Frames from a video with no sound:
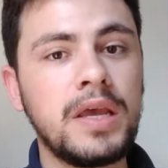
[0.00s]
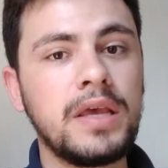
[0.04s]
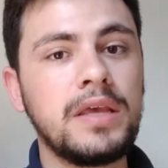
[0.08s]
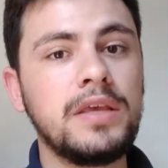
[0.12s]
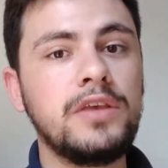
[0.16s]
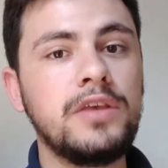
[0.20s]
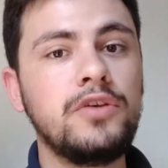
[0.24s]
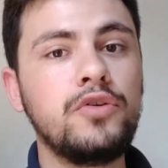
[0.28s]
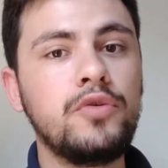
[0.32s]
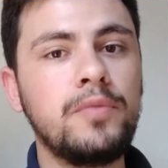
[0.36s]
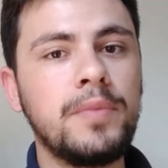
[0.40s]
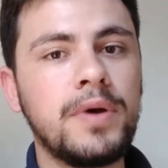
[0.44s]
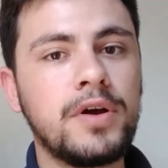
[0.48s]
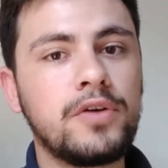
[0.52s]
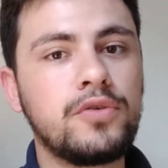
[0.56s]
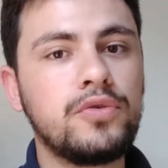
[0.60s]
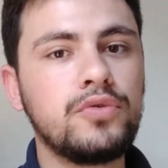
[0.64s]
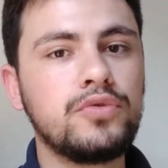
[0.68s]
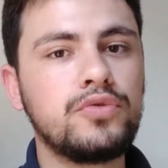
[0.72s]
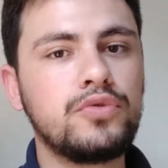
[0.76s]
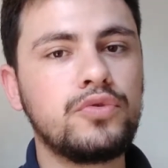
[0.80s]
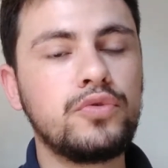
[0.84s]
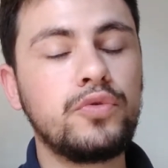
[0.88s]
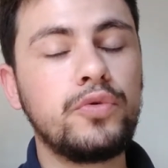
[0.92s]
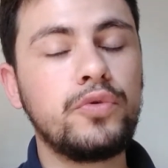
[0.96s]
E uma
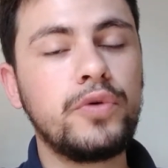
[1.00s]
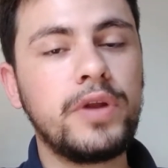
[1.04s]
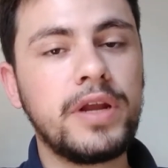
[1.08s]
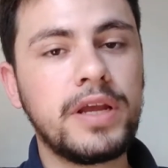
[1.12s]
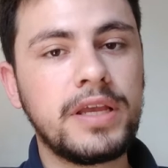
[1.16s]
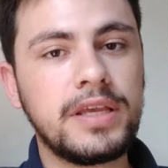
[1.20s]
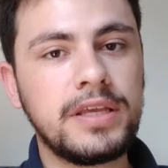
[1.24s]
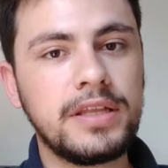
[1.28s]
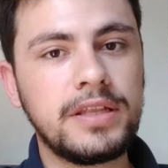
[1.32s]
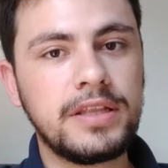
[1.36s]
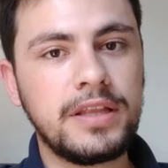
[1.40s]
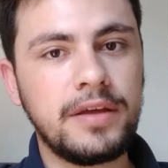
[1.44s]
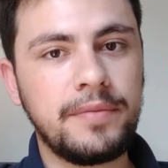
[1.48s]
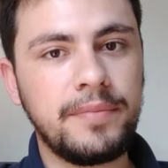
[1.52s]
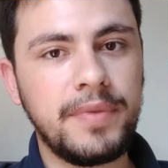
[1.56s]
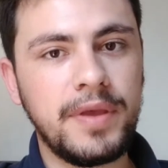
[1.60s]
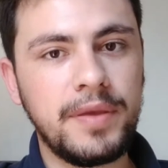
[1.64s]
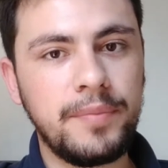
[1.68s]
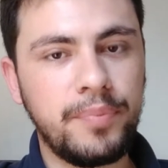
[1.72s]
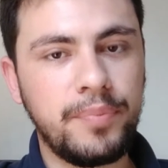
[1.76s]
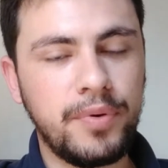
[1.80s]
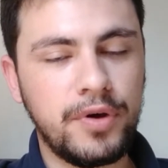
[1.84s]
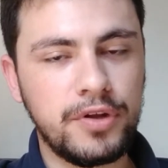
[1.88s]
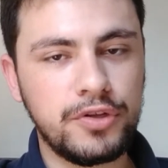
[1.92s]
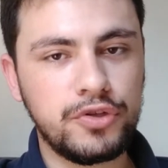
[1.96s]
cultura que
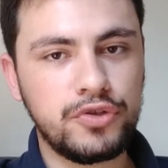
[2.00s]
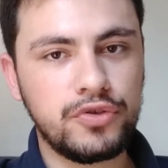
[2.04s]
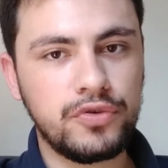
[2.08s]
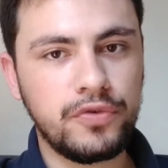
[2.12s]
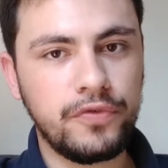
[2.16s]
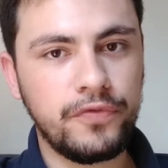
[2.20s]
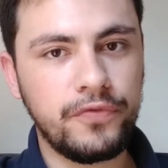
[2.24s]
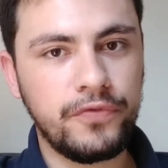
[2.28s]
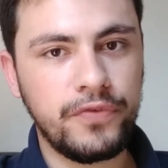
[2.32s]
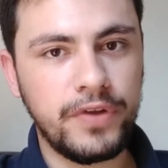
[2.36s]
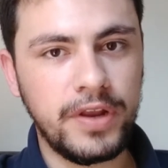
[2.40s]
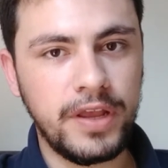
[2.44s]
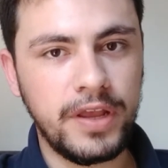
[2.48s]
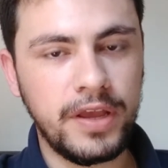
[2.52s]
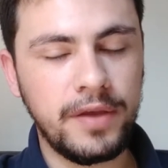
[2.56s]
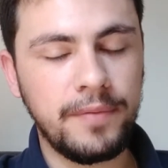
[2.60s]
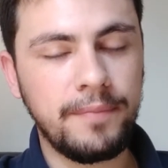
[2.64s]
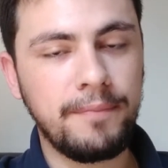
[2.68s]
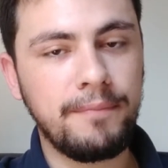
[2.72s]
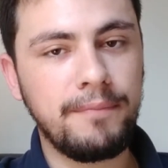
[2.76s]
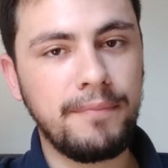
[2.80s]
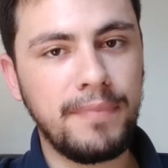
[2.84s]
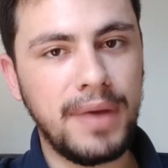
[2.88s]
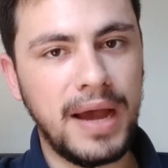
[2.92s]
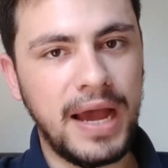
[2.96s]
também pode sofrer
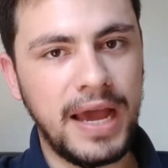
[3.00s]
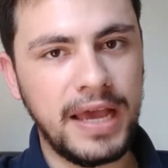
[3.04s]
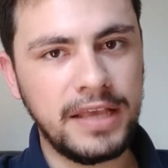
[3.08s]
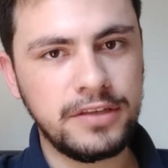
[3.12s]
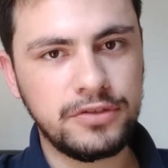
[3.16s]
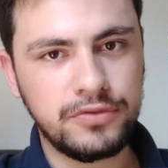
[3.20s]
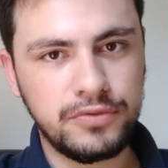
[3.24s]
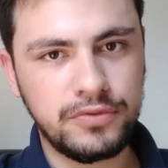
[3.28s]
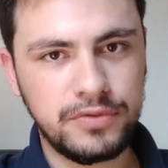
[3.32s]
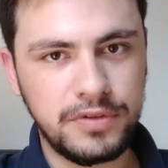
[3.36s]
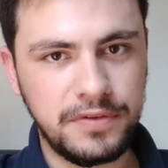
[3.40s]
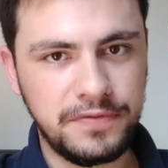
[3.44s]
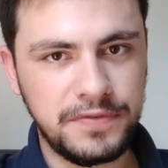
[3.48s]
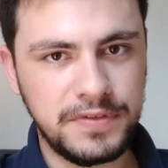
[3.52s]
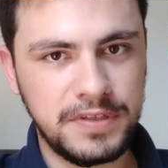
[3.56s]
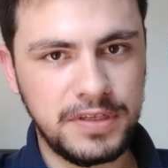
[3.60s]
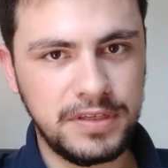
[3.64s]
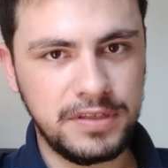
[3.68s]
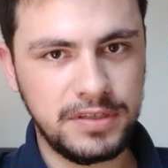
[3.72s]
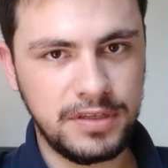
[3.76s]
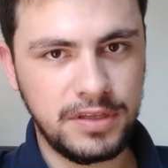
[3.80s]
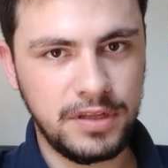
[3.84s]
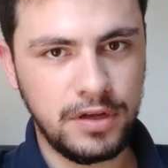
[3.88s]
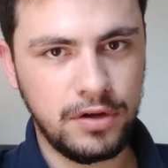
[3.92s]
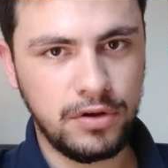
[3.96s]
mais com
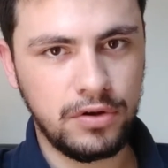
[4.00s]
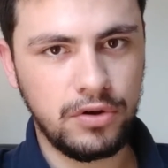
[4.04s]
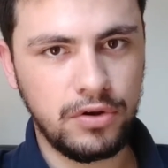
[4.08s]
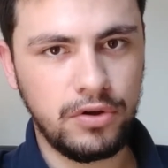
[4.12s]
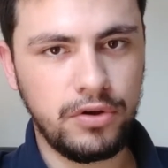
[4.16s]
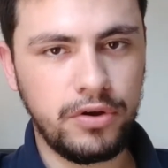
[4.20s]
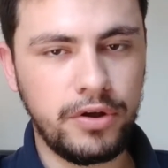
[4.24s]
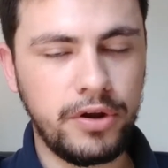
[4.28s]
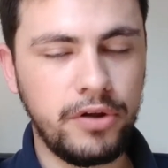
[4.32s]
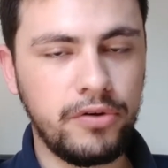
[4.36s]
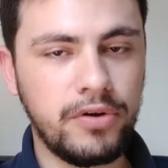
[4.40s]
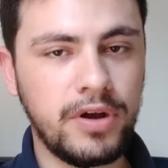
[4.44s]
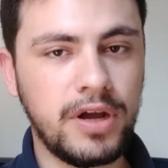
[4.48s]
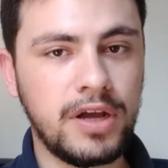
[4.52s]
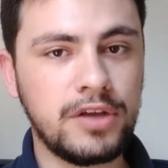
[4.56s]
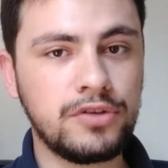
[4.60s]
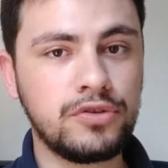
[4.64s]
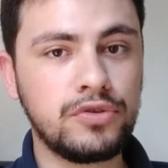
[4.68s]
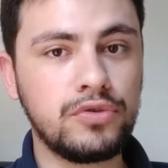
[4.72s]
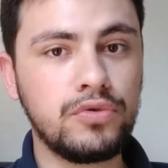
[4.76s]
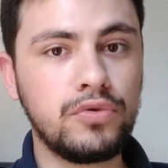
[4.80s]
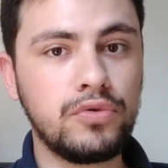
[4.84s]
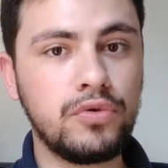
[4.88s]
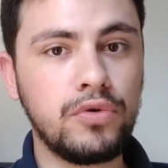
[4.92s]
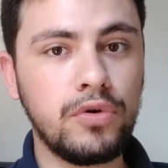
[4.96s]
deficiência de cloro é o
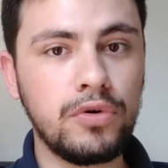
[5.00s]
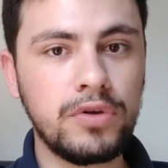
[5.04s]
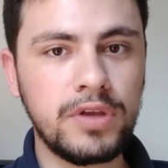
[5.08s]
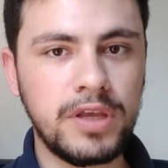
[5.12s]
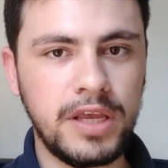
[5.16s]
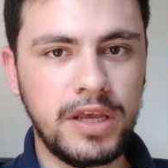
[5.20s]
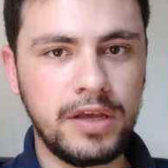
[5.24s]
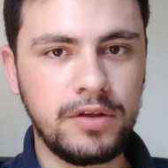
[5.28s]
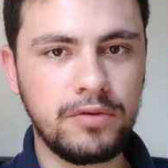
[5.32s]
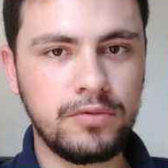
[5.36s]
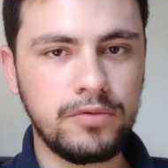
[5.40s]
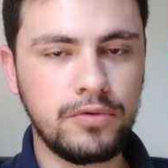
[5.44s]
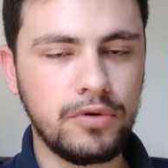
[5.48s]
caso do coqueiro.